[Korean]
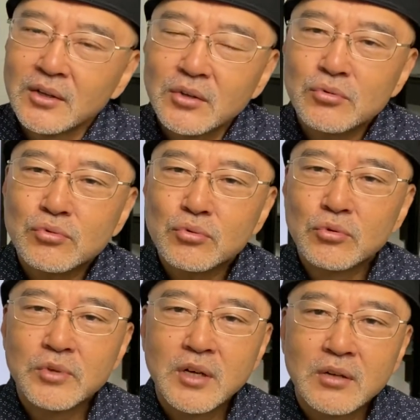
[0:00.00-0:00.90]

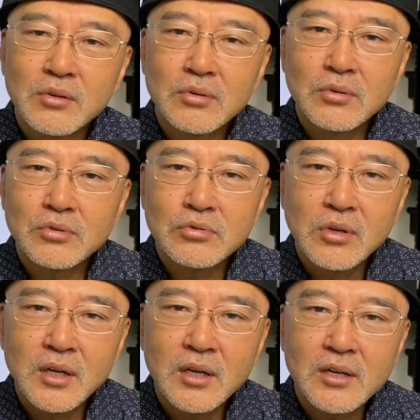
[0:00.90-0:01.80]
줌이란 거로
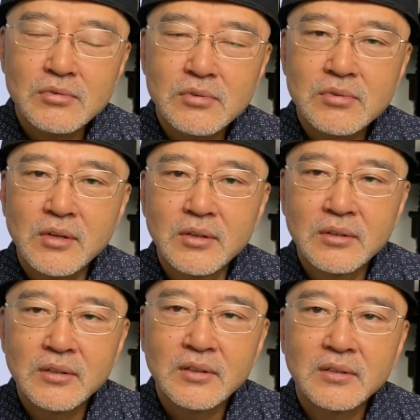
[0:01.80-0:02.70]
수양회를 할 수 있어요?
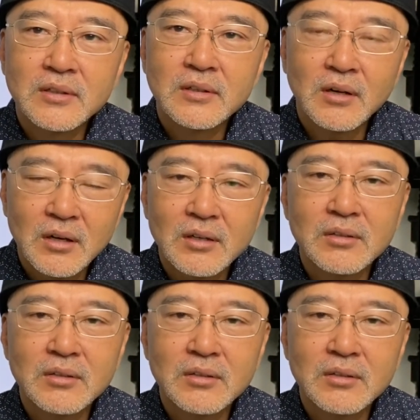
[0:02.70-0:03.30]
그랬더니 아유